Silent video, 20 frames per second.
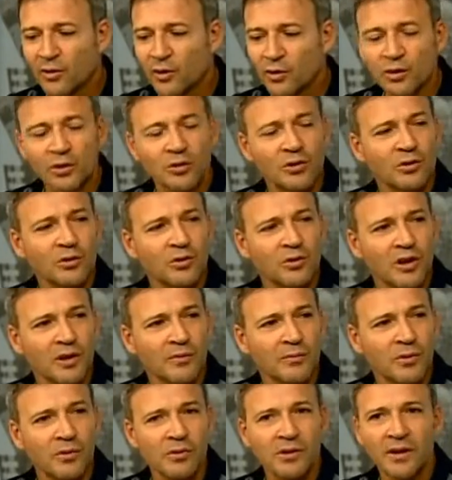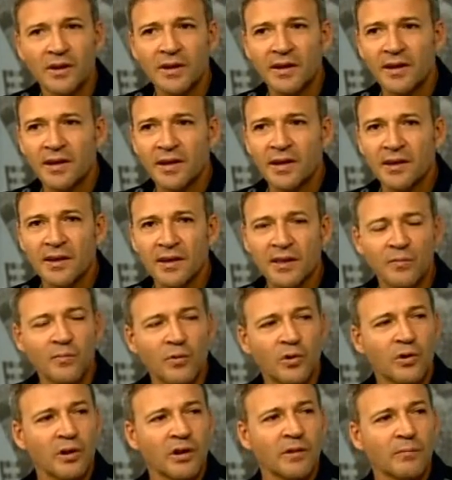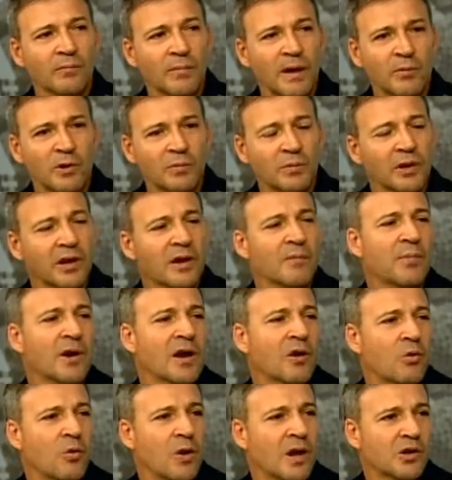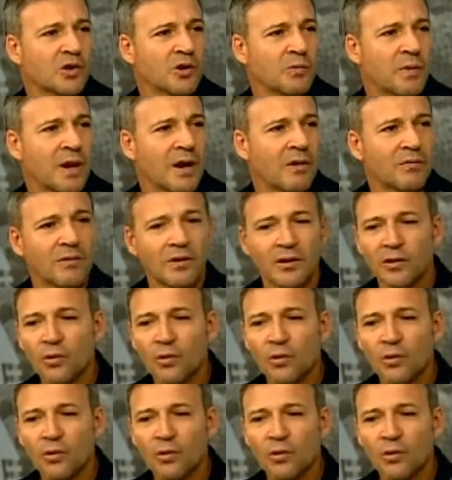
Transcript: Nosotros cogemos y decimos, vamos por ejemplo a la cueva del Soplao.